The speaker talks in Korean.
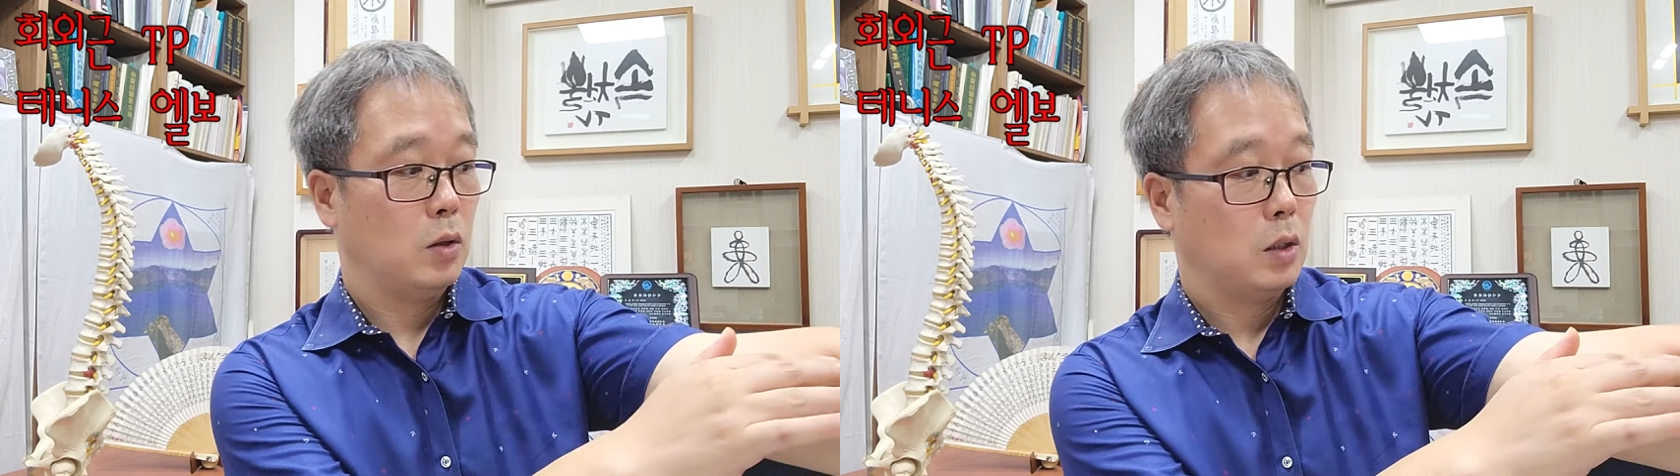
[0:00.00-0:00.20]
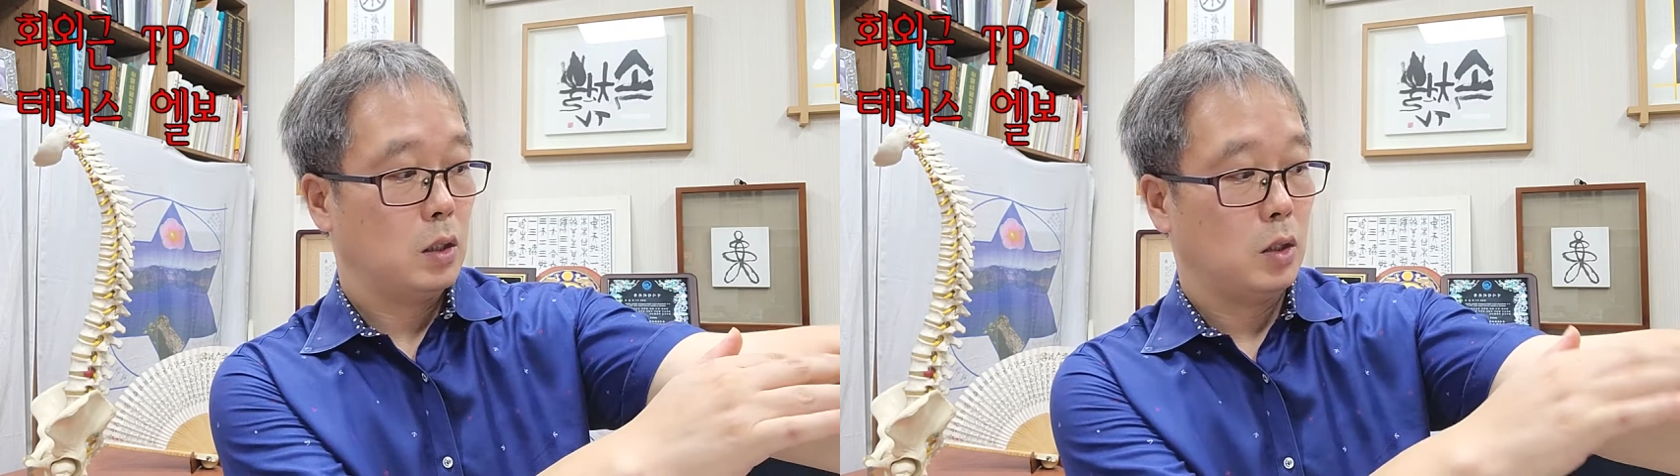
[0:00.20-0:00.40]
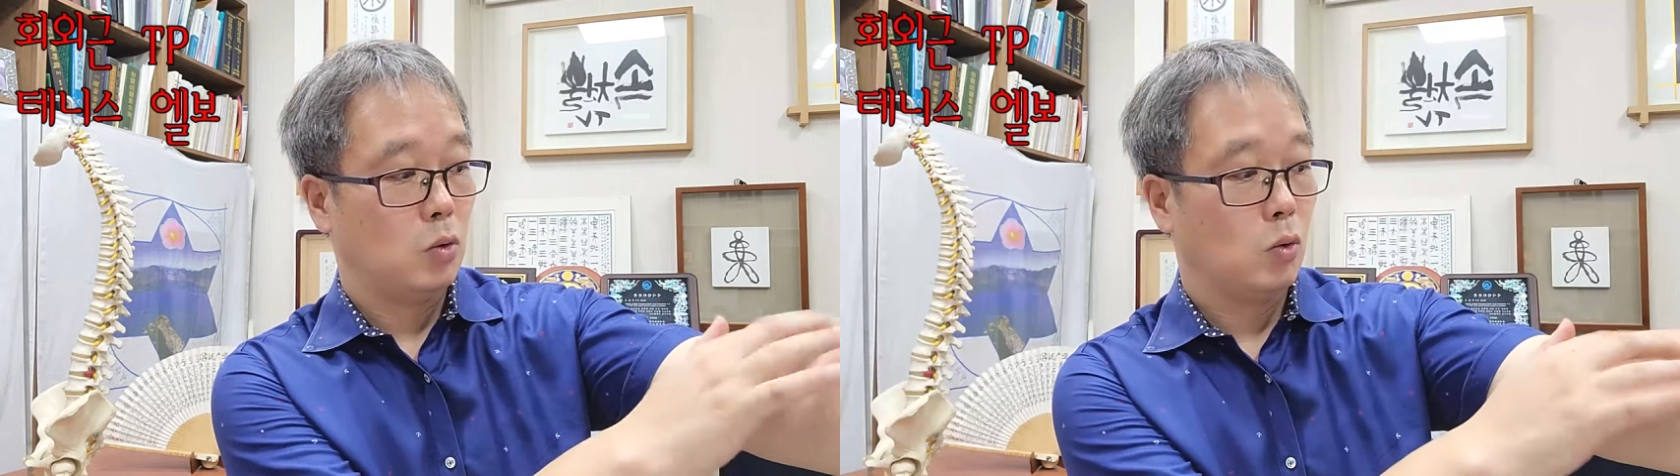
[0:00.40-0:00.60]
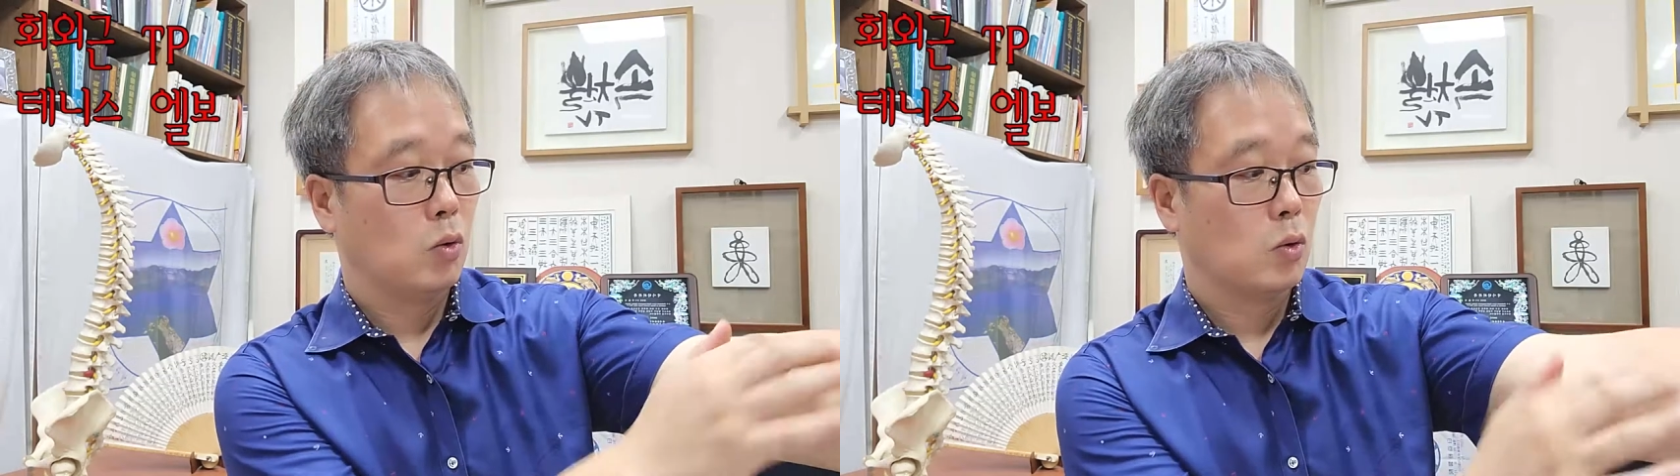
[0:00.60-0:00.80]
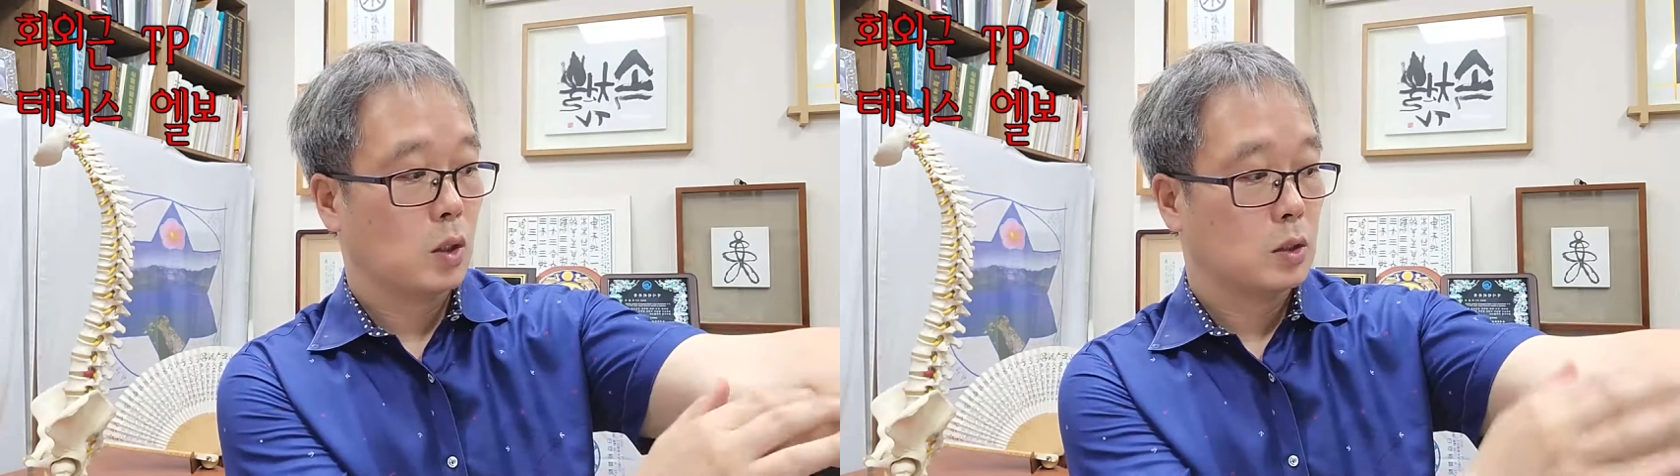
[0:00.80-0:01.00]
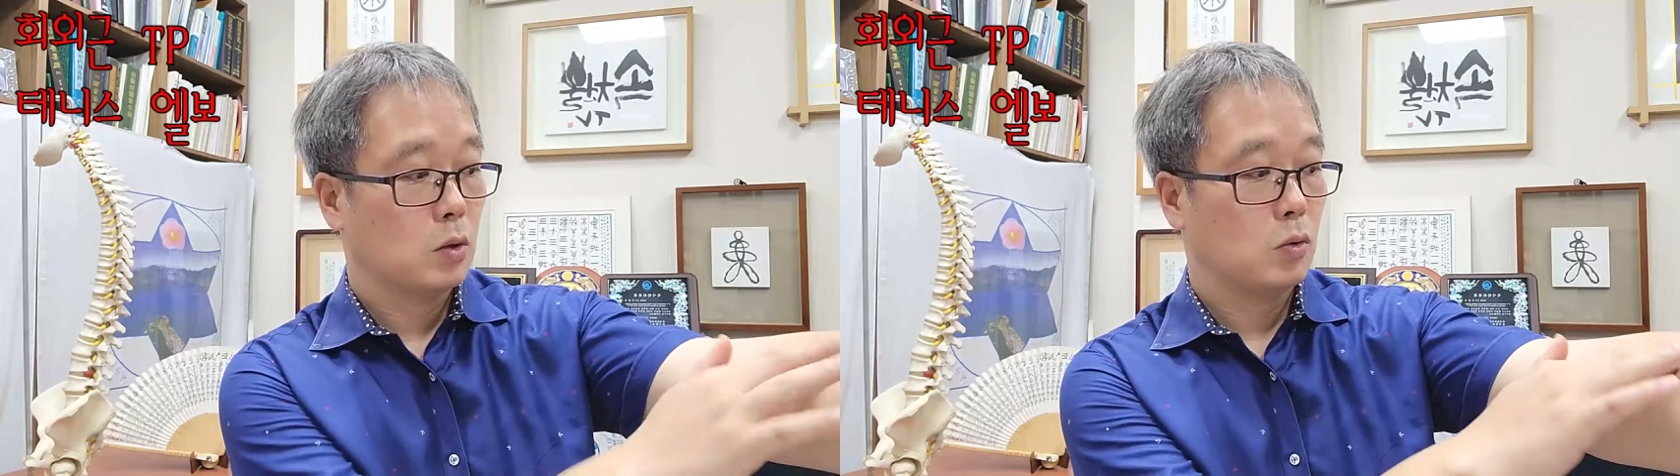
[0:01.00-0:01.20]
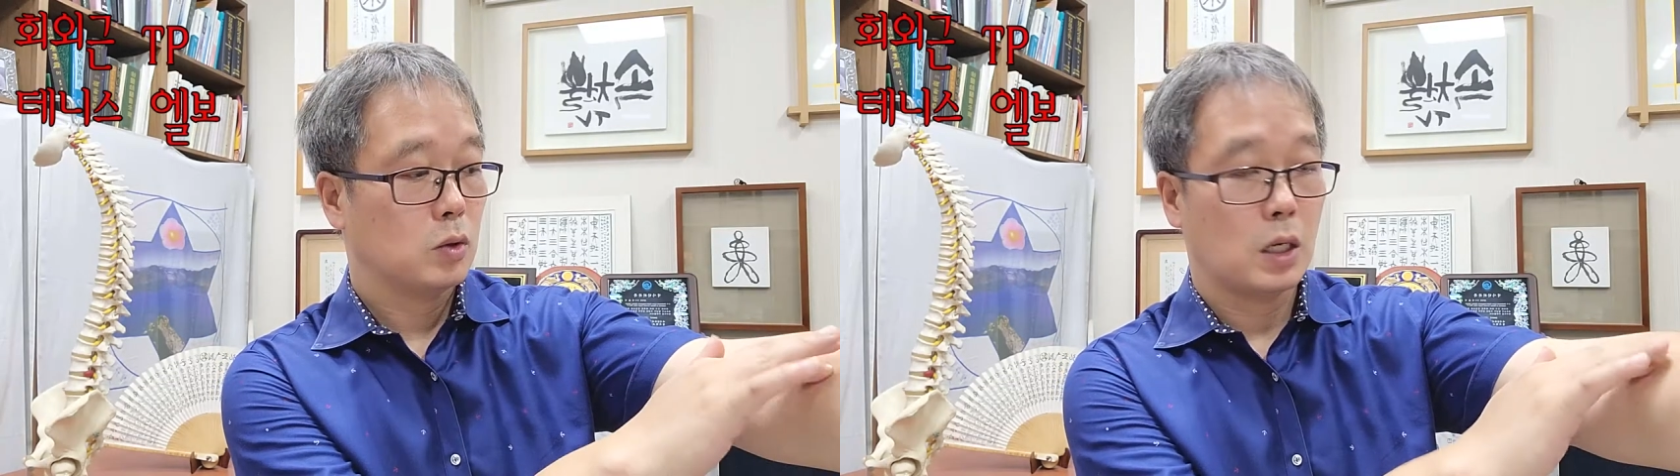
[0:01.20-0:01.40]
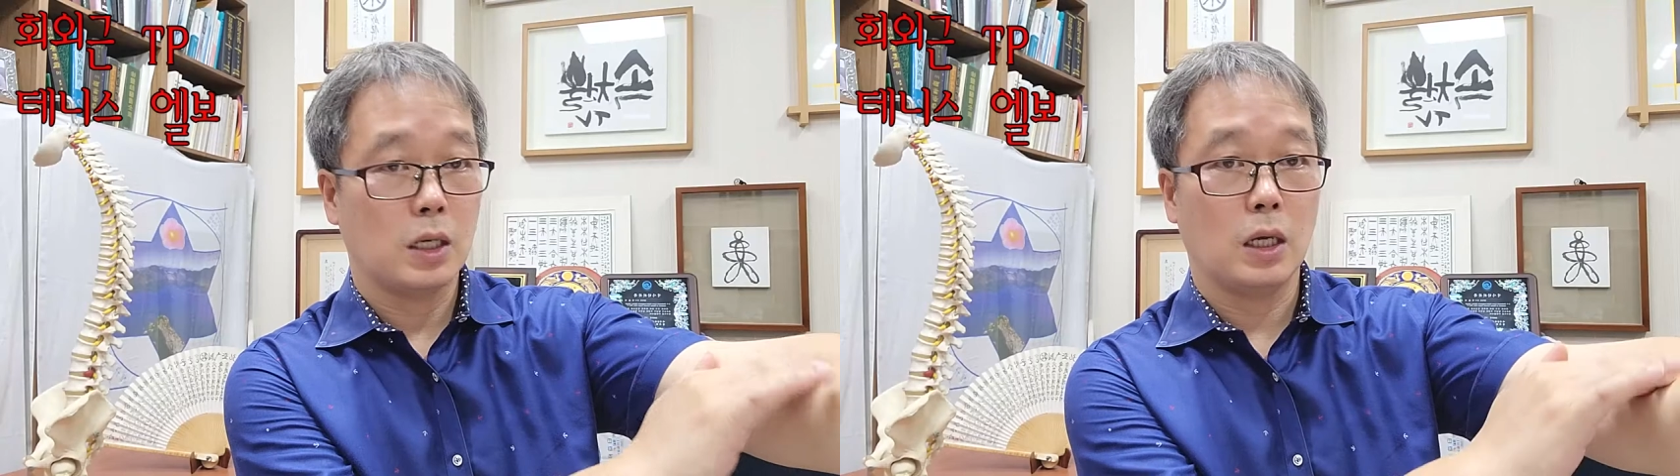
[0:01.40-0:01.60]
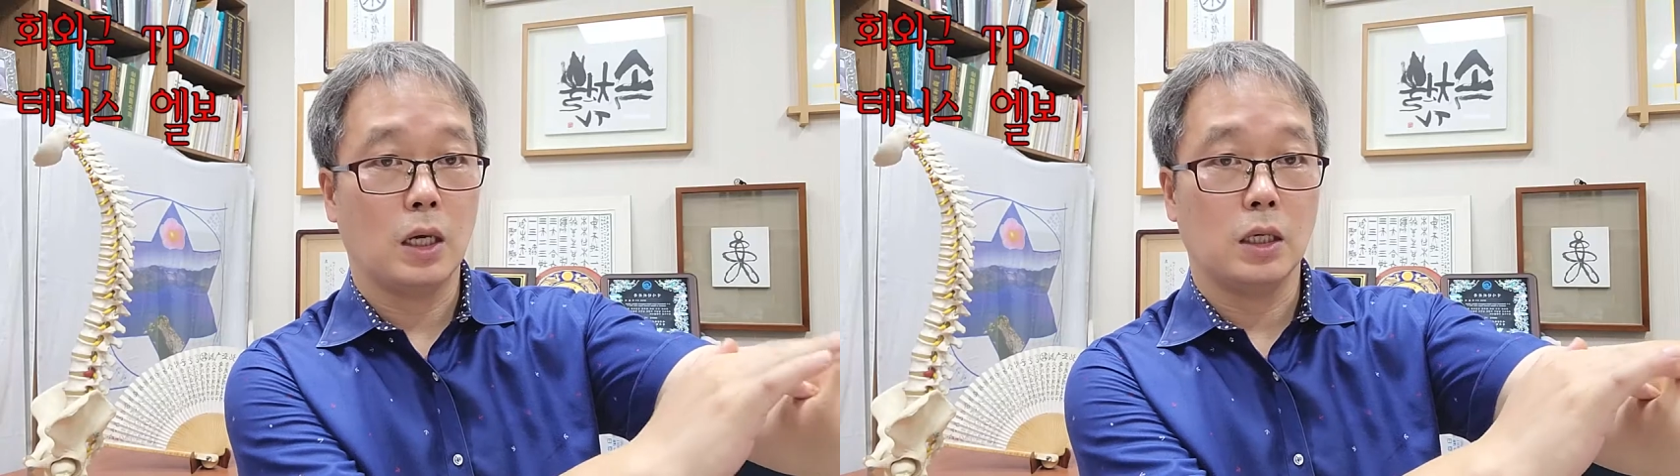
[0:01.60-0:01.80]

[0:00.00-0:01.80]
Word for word: 이 요골과 척골 사이에